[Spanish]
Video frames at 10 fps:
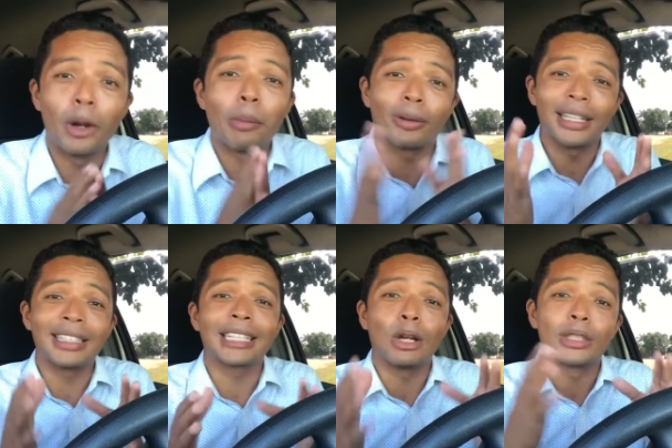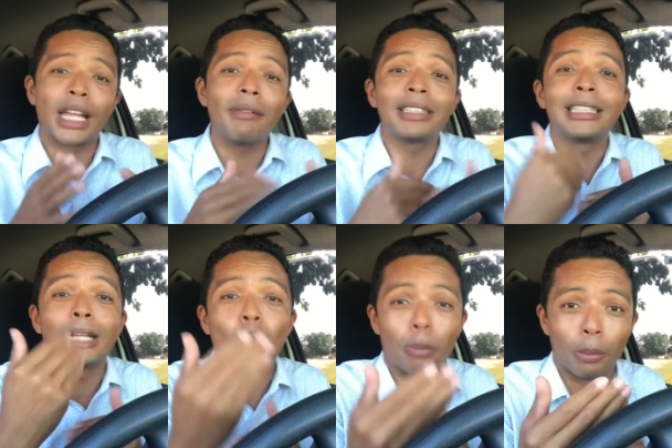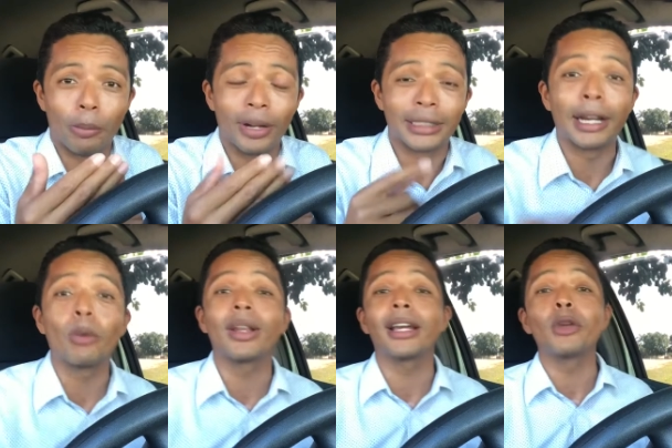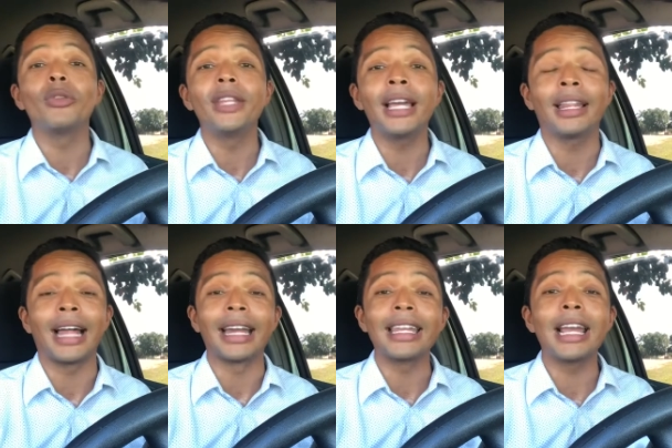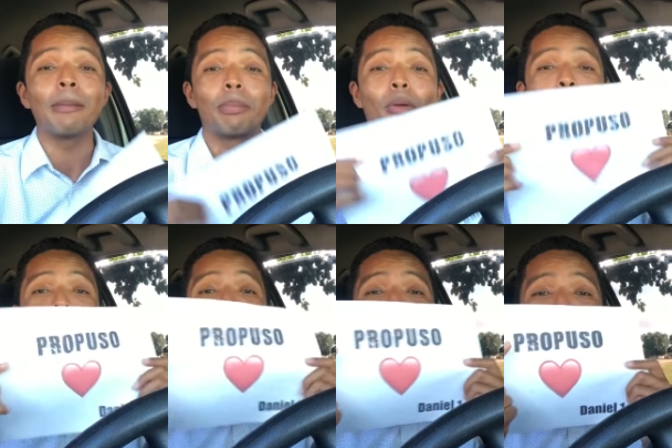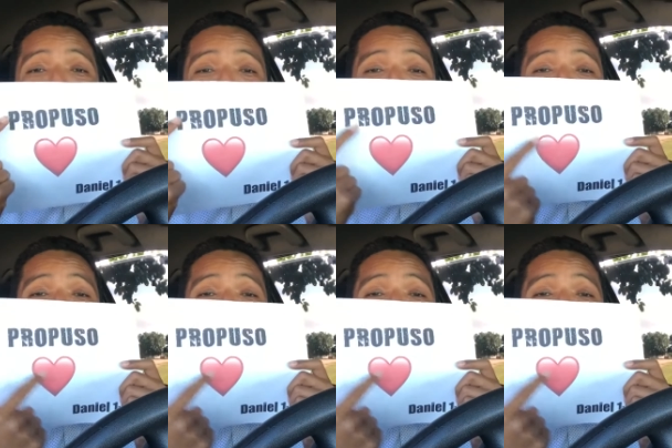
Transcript: Lo importante es que lo escribas y te lo propongas. Recuerda que un día Daniel propuso en su